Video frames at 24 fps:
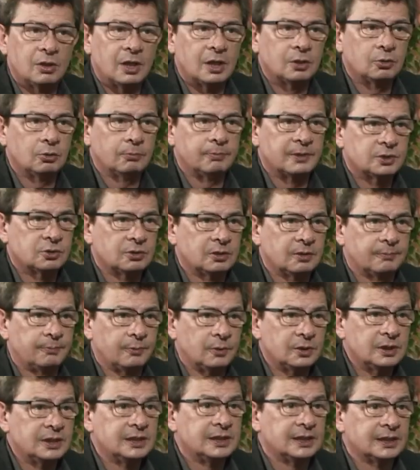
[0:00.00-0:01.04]
las agrupaciones
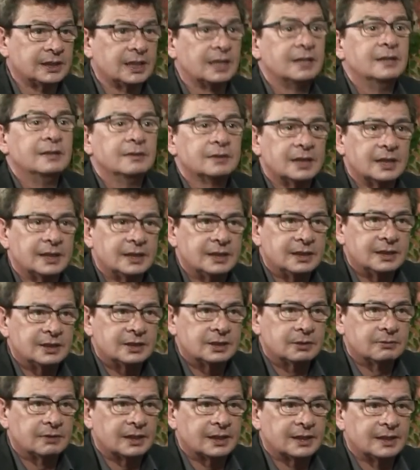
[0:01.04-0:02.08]
políticas que quieren
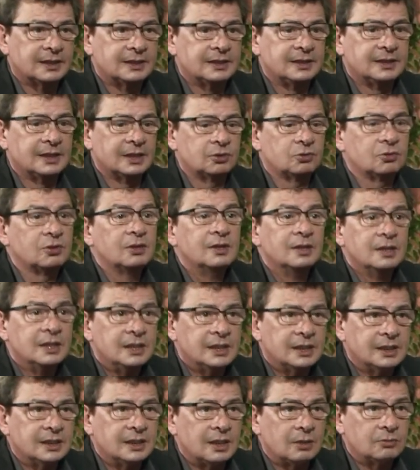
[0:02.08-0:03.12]
llevar candidatos
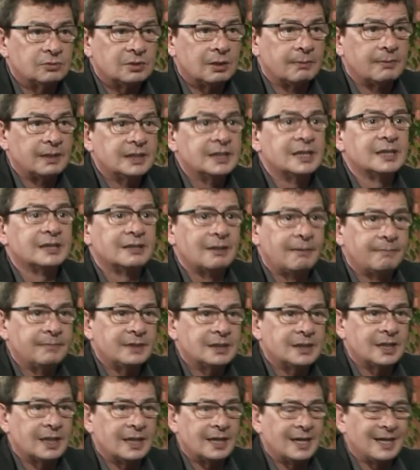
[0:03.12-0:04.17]
y que de alguna manera
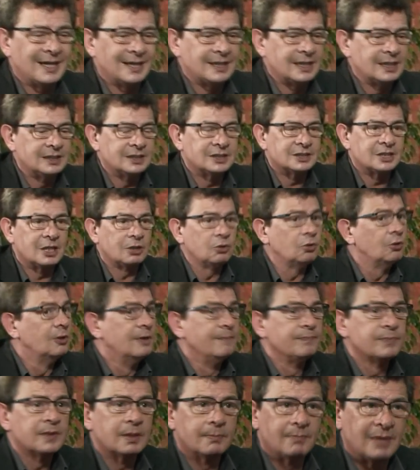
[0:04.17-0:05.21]
también ha, garantizado
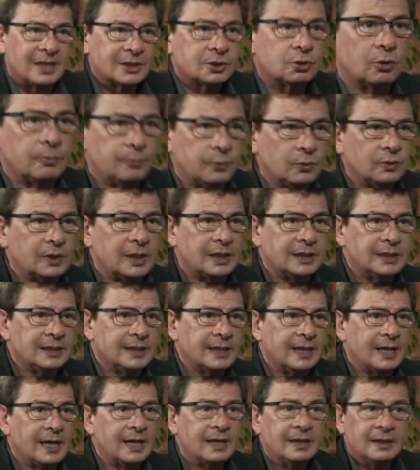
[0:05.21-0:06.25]
mayor
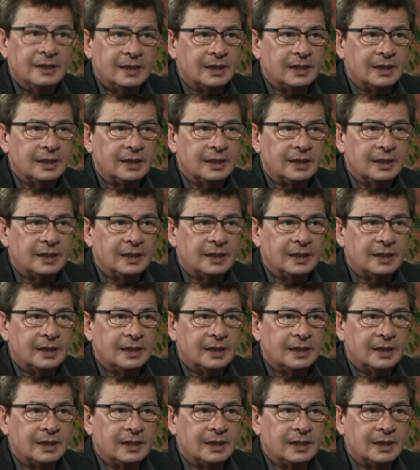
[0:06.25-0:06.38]
pluralidad